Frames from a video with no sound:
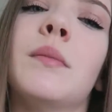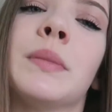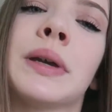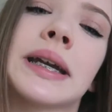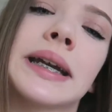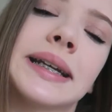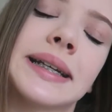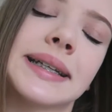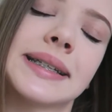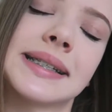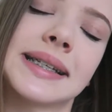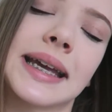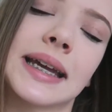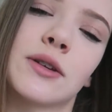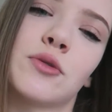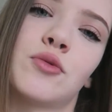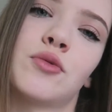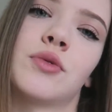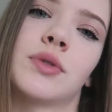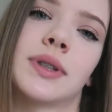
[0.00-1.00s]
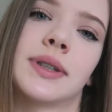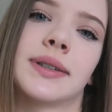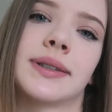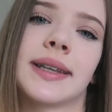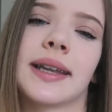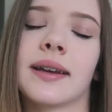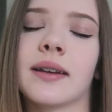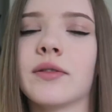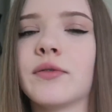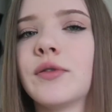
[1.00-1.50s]
Mir geht es sehr gut.
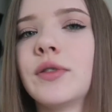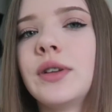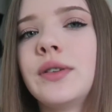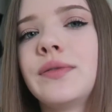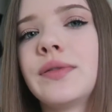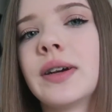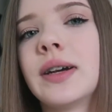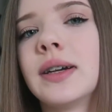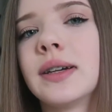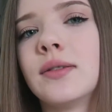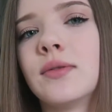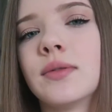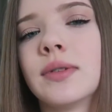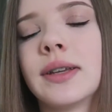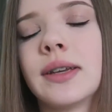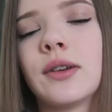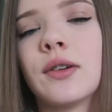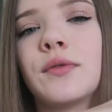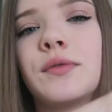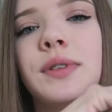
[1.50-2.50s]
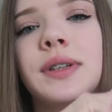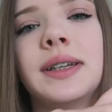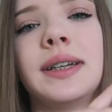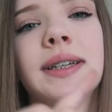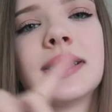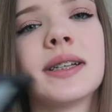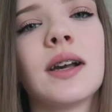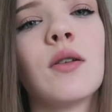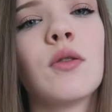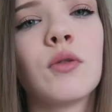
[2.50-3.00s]
Danke für die Frage und ich hoffe, dir
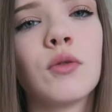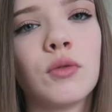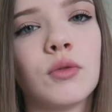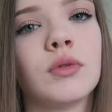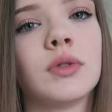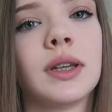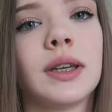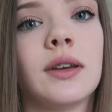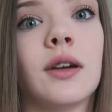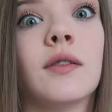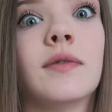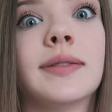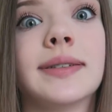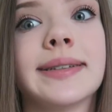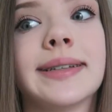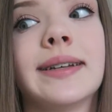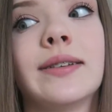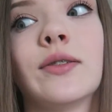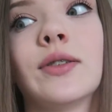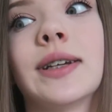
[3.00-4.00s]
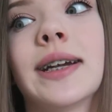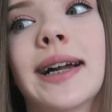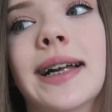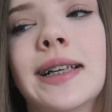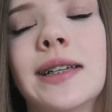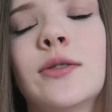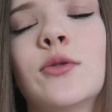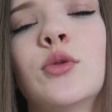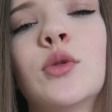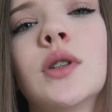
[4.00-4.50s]
geht es auch gut. Ich hoffe, es geht euch
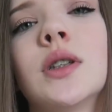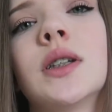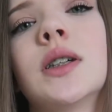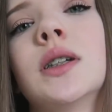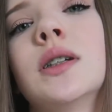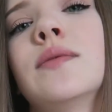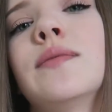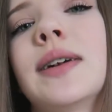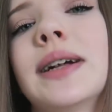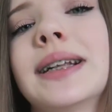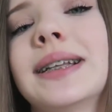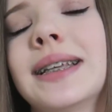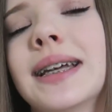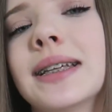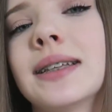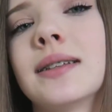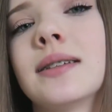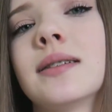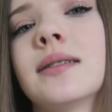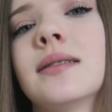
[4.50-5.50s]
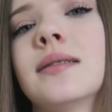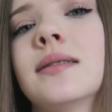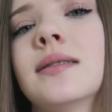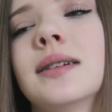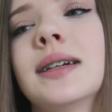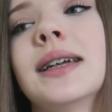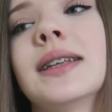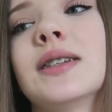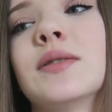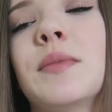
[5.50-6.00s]
allen gut, weil dann
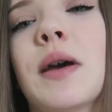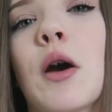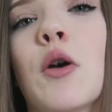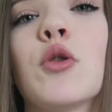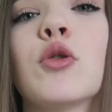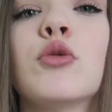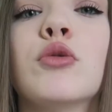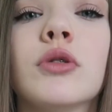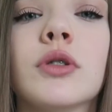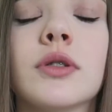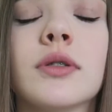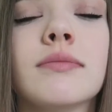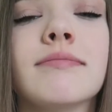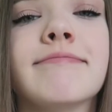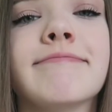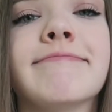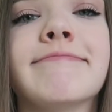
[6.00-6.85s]
geht es mir auch gut.